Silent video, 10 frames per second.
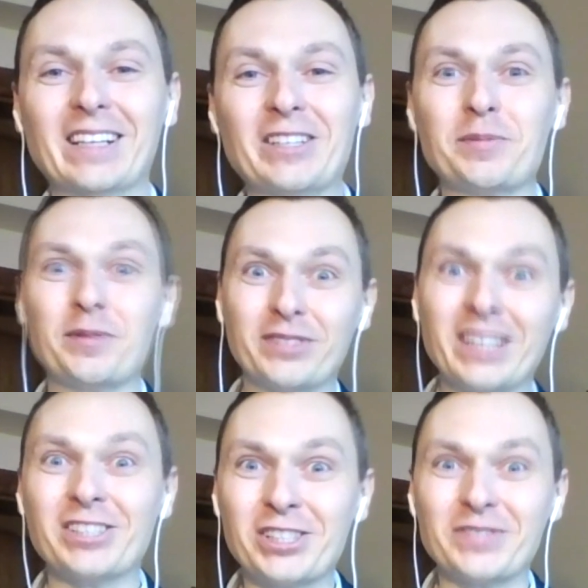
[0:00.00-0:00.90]
żeby w tej
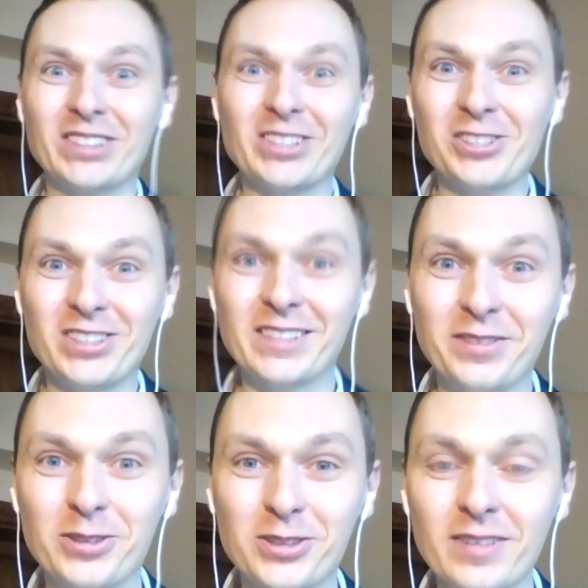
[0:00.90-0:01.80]
rzeczywistości
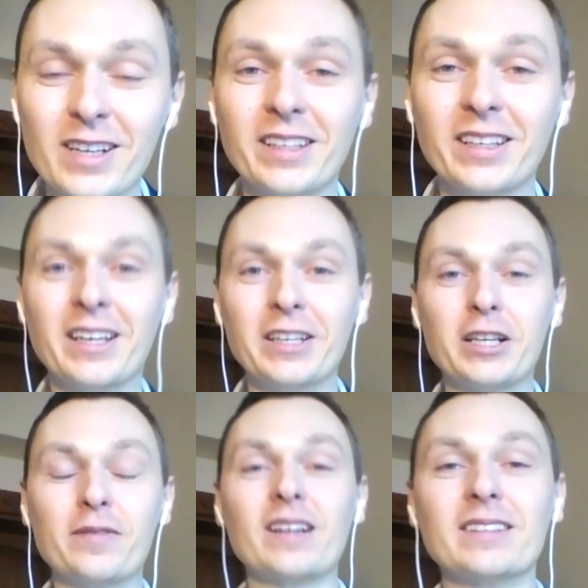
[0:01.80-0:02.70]
zawirusowanej i
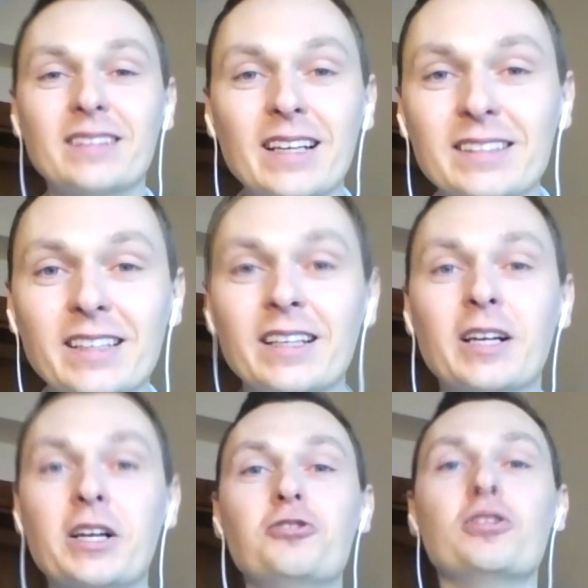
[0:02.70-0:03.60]
kwarantannie,
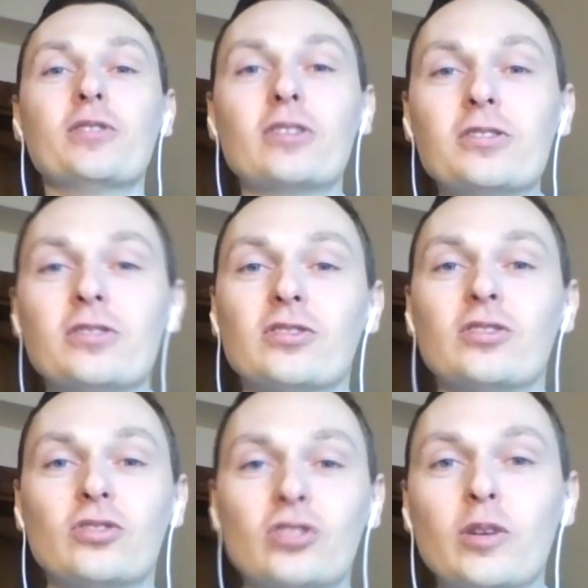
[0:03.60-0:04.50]
nie wychodząc
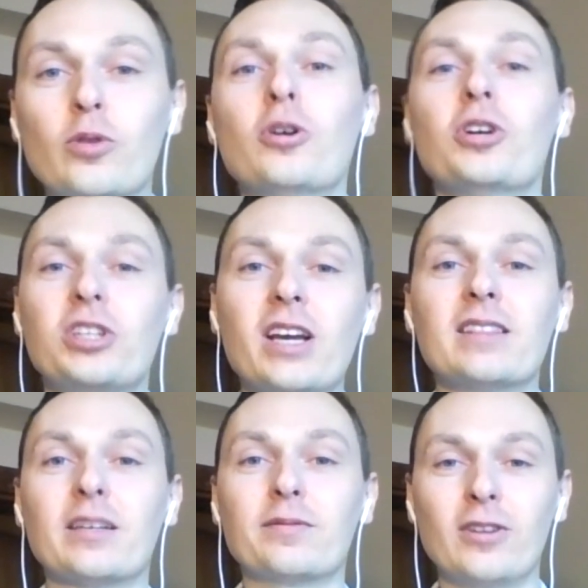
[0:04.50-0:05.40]
z domu,
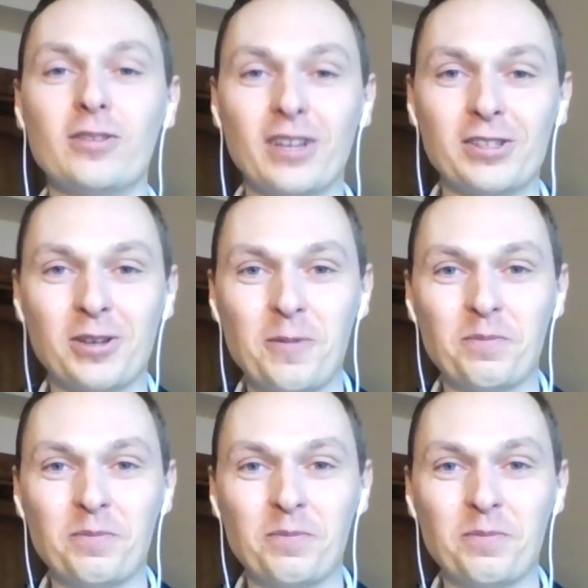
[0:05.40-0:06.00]
jednak wyglądać